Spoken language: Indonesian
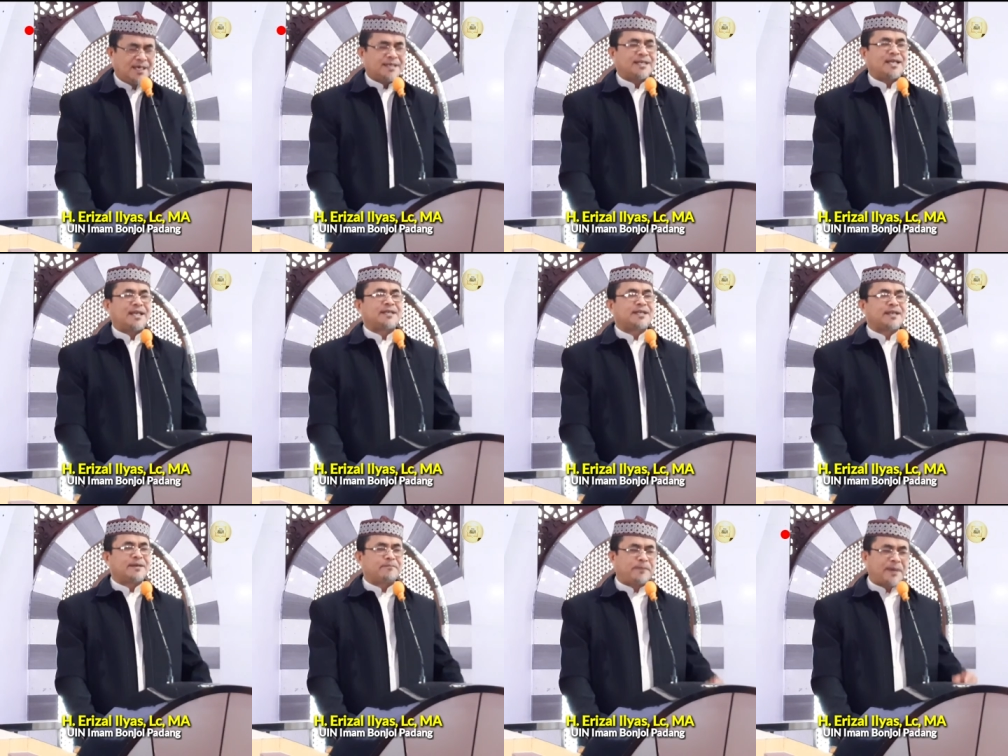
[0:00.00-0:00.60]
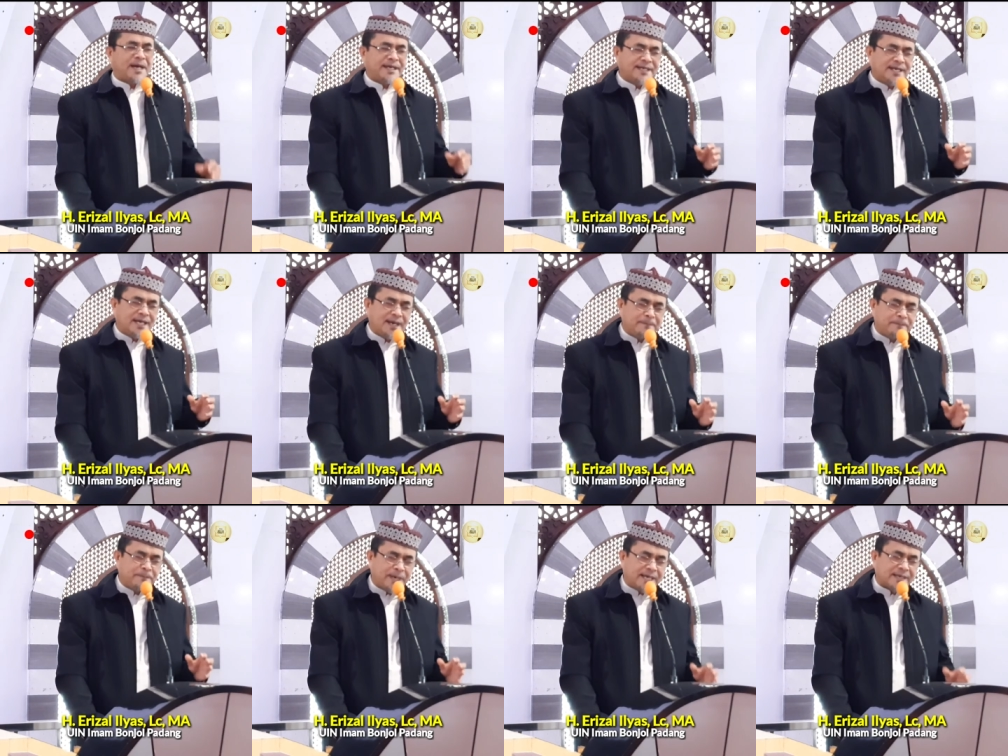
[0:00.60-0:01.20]
dan
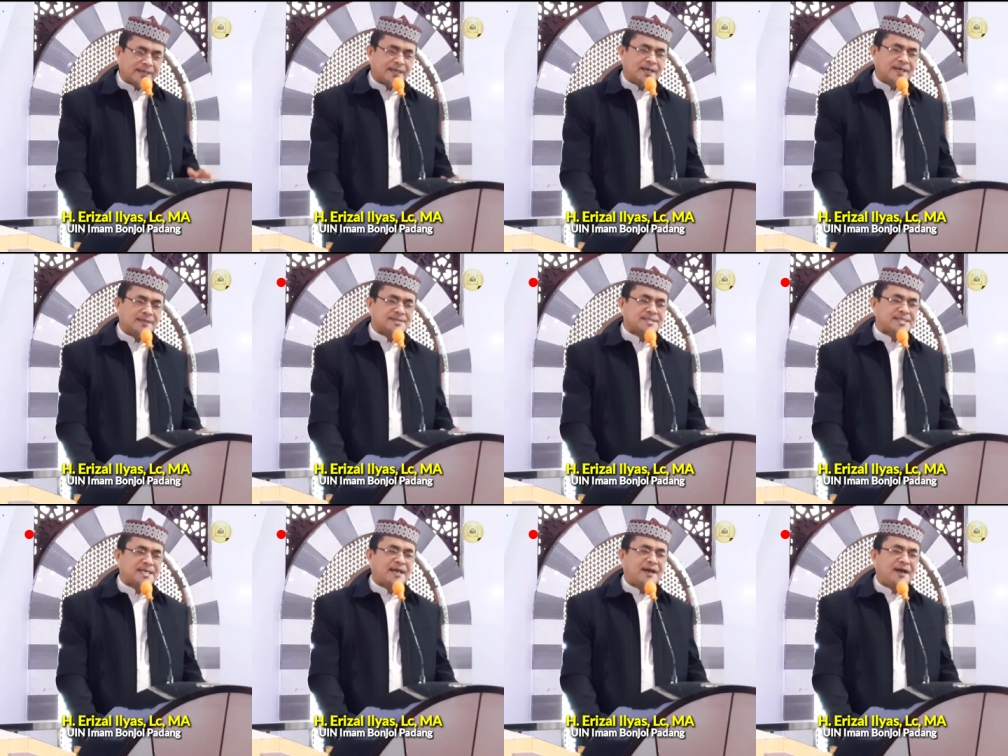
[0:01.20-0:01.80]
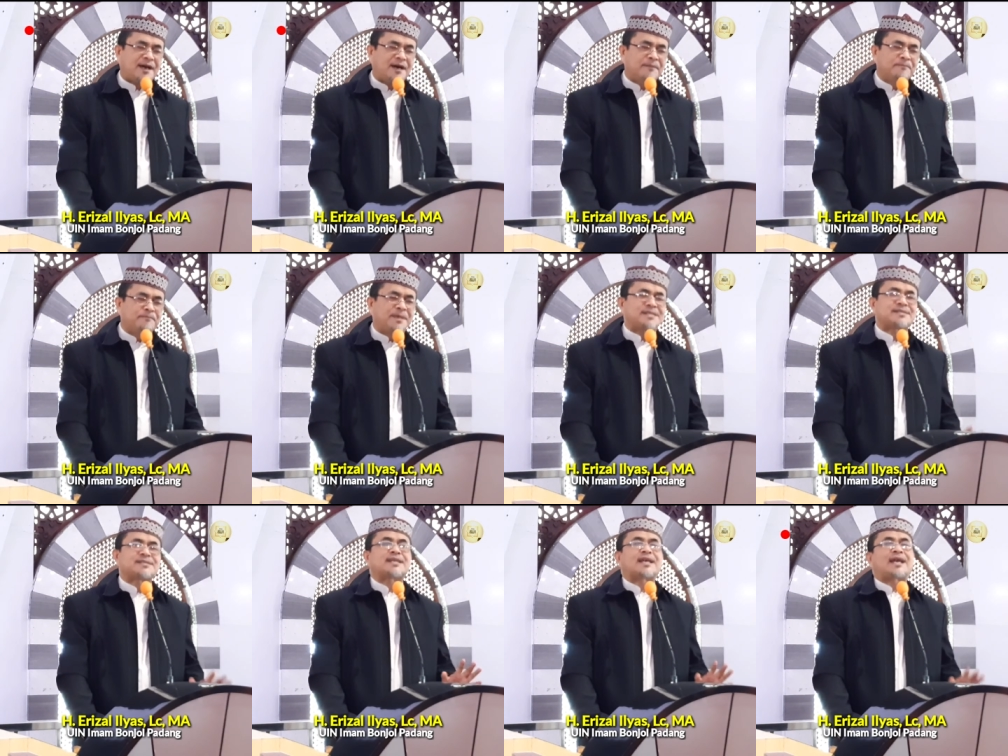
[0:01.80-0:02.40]
kepada para
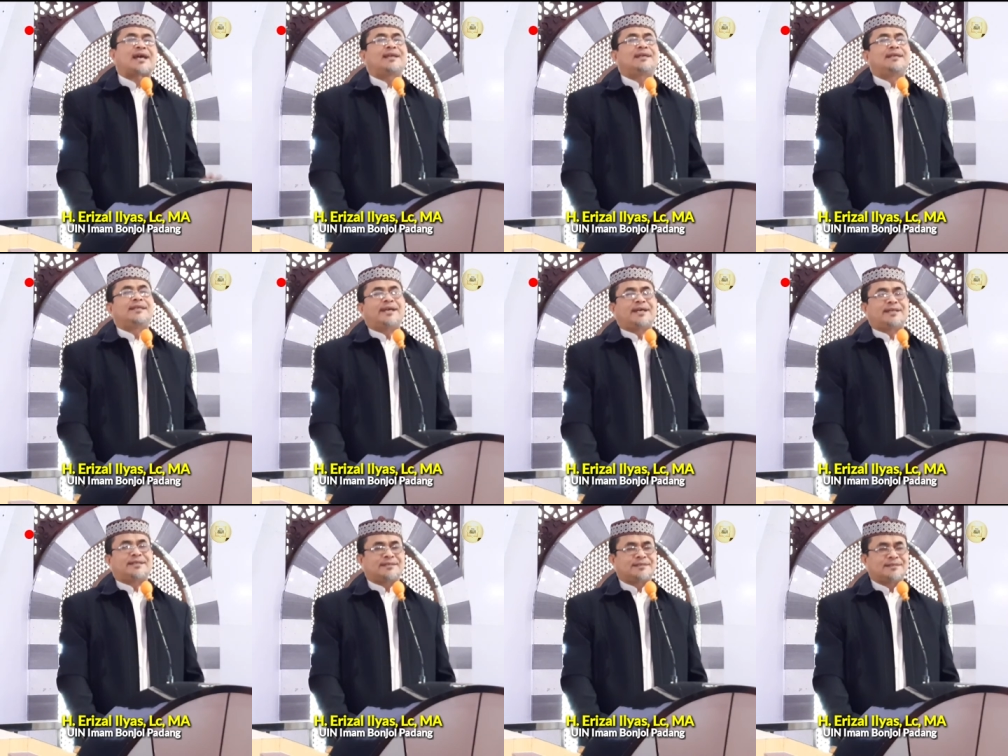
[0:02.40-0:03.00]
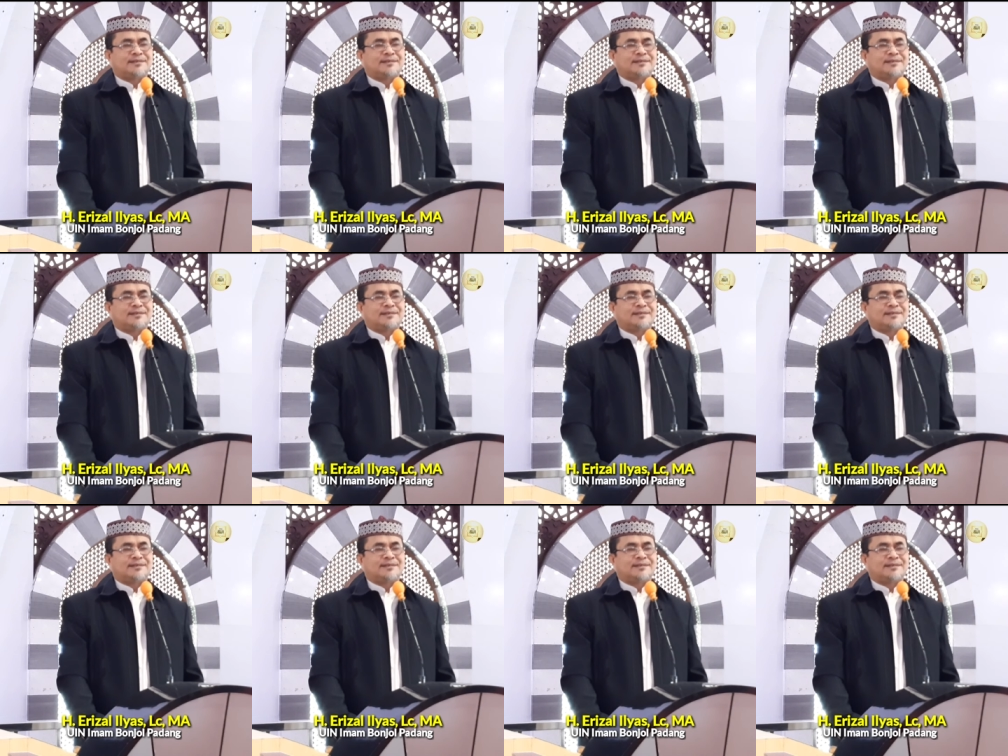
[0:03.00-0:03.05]
sahabat sekalian